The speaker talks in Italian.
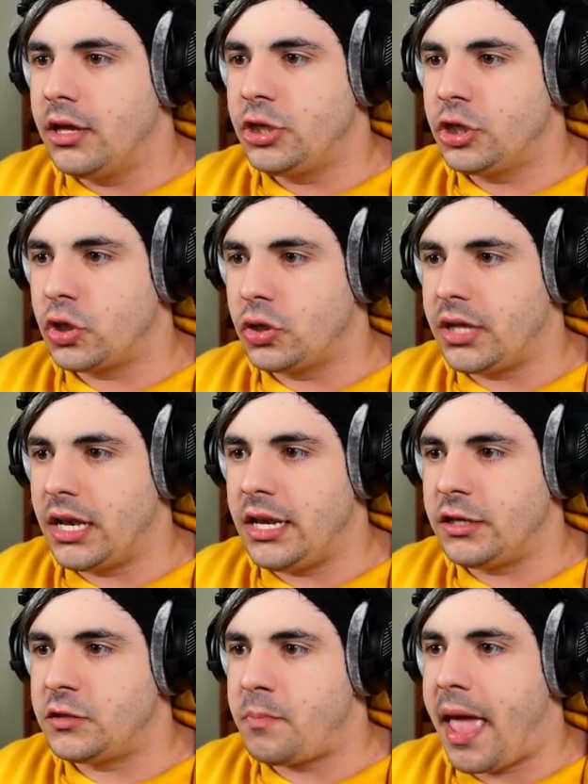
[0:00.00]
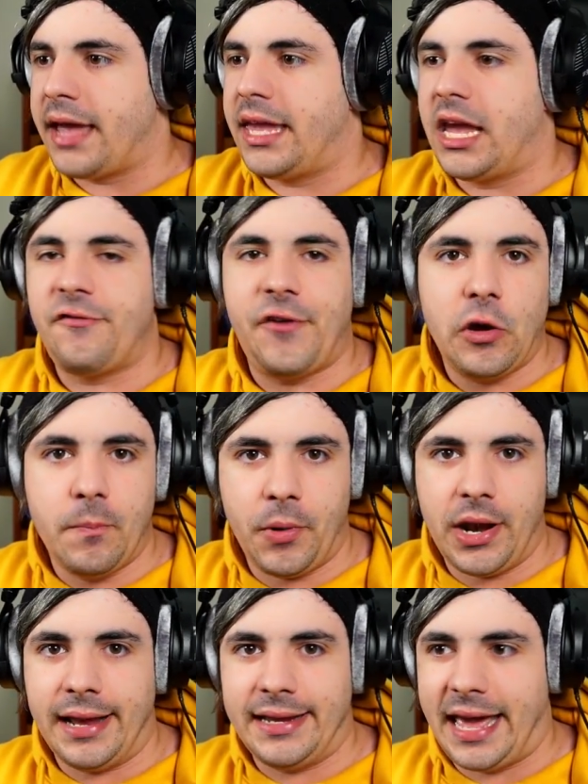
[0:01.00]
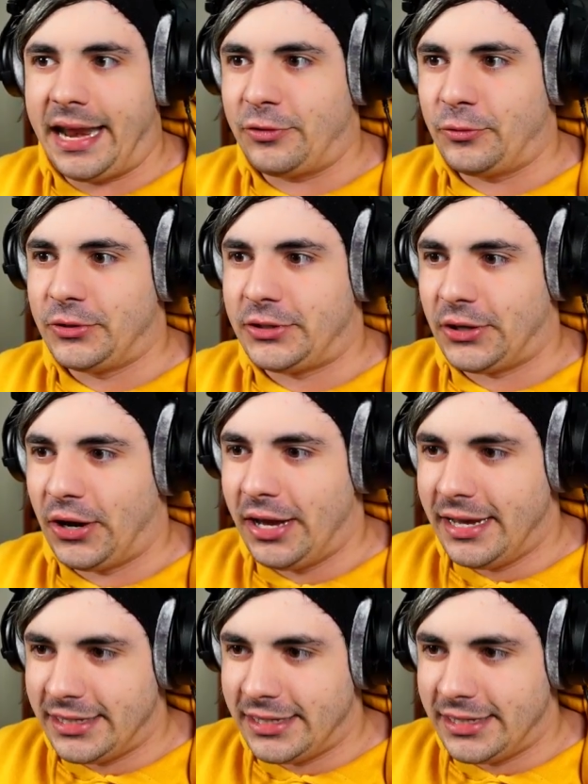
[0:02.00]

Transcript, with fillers: Ci sono degli specchi che fanno un po' laggare tutto.